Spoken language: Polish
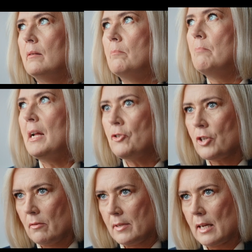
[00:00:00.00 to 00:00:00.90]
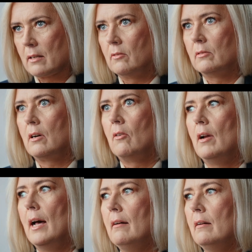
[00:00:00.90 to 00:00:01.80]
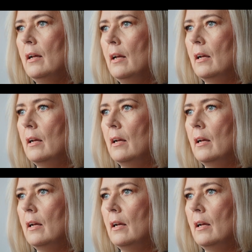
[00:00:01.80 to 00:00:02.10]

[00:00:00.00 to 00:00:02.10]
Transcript: męcząca kontrola,